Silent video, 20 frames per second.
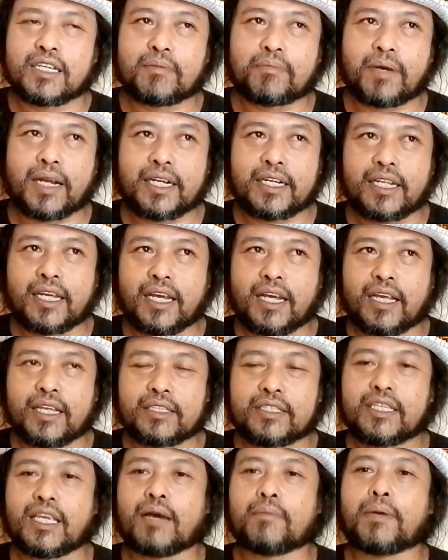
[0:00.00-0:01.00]

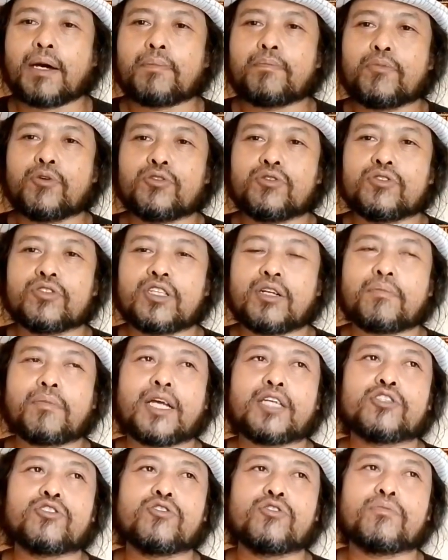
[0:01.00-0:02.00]
kepada siapapun
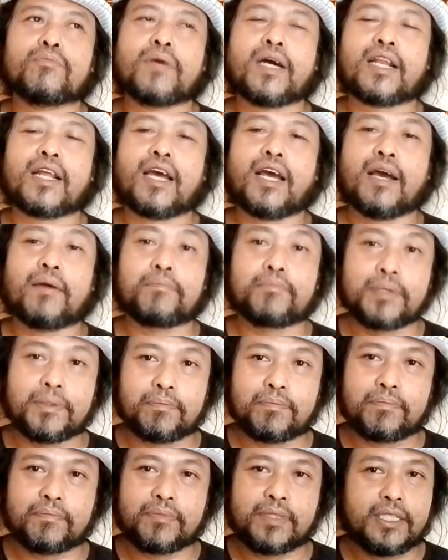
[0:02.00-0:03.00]
termasuk para
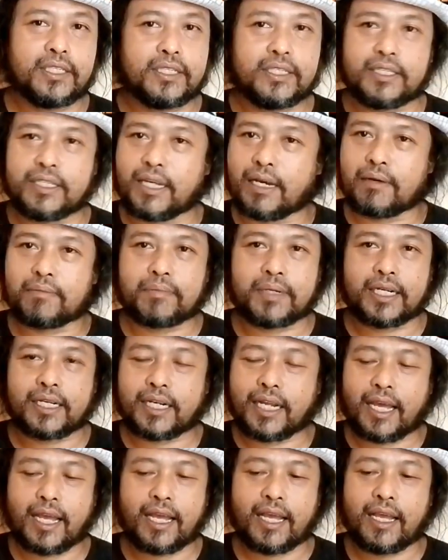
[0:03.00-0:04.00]
habib tidak
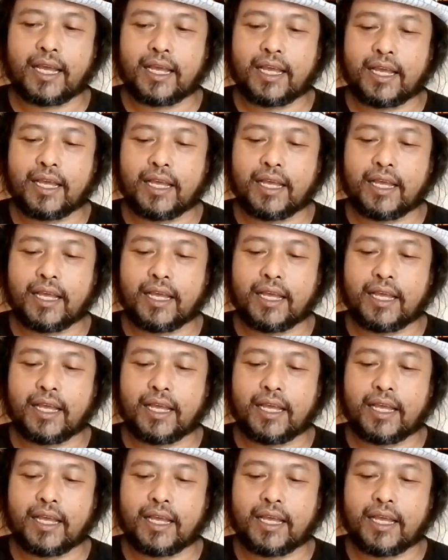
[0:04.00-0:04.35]
pernah.